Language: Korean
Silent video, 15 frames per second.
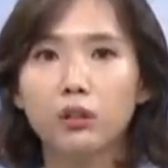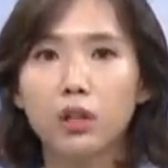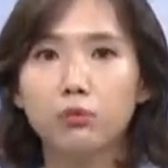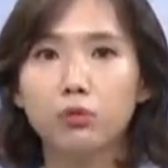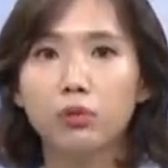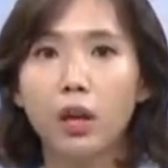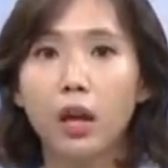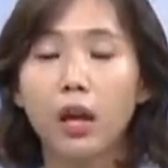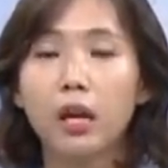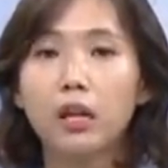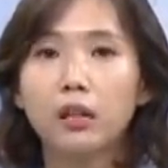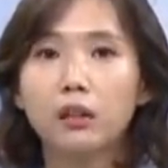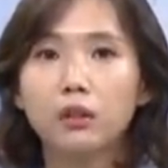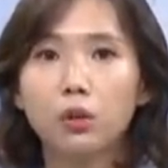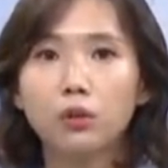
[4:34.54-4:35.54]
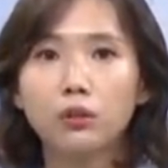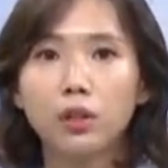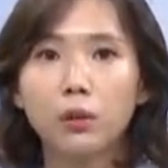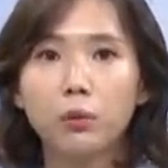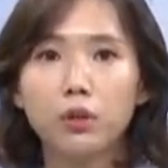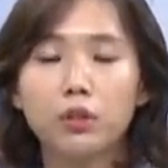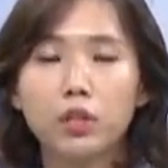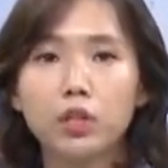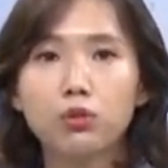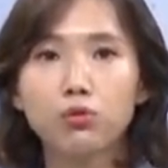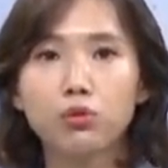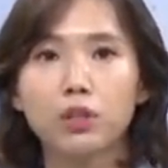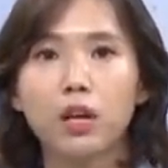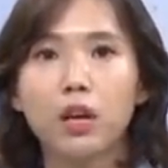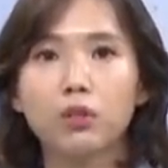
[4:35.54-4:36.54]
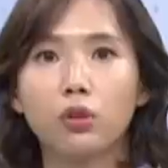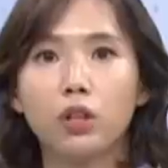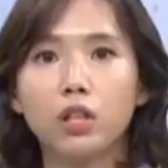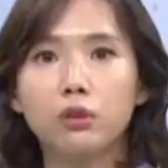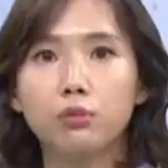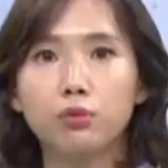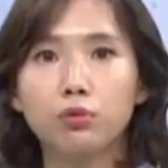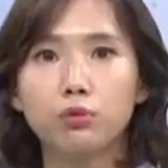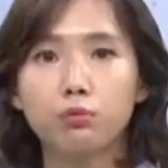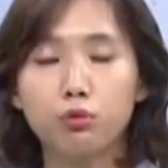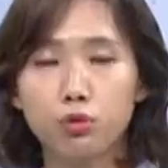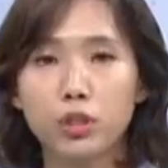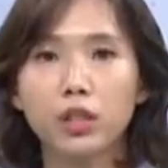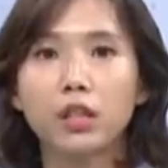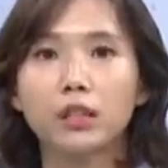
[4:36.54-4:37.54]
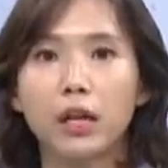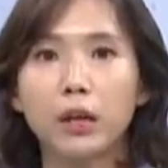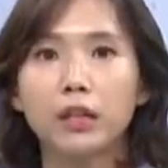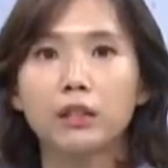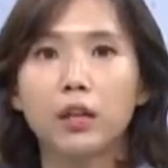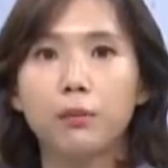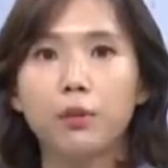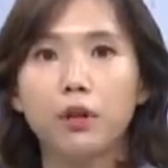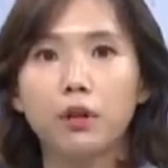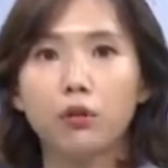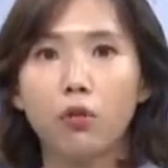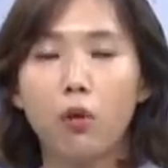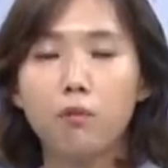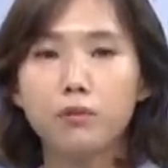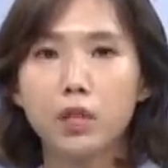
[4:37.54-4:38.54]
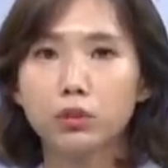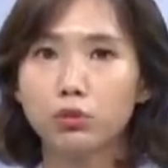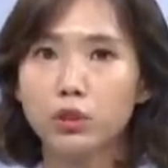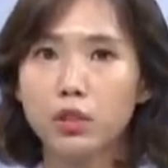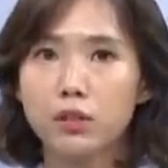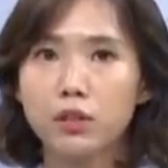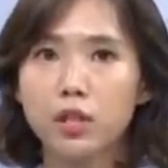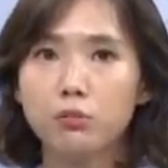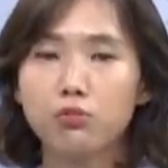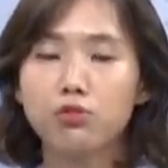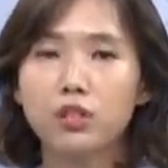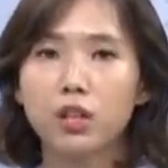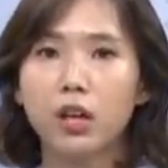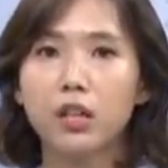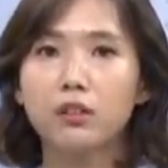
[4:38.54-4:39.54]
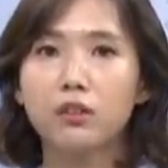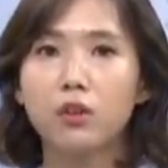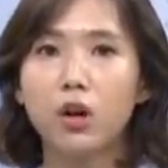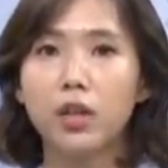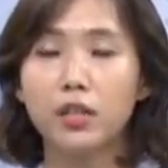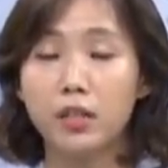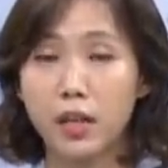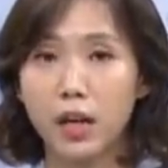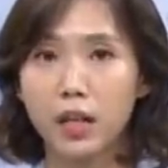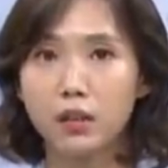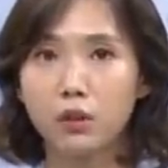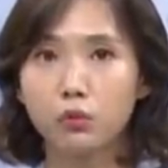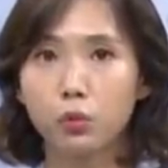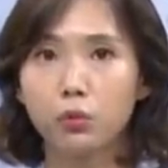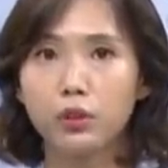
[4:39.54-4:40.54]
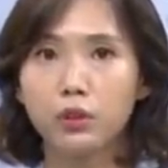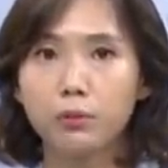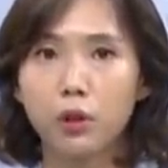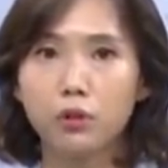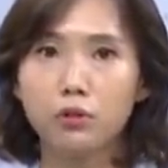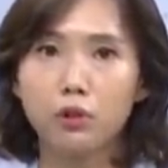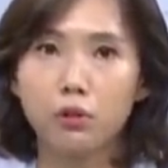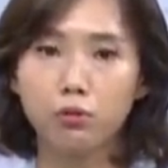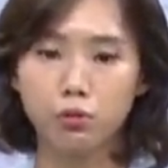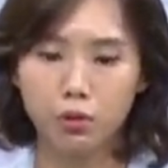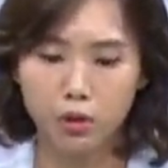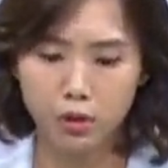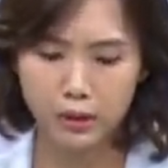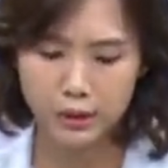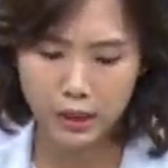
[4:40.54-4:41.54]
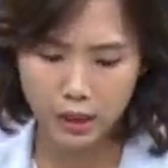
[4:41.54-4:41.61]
때문에 그렇다면 이 수사에서 일부 무죄가 나왔다면 검찰 수사 자체에 문제가 있는 거 아니냐 이런 논리를 펴는 거고요.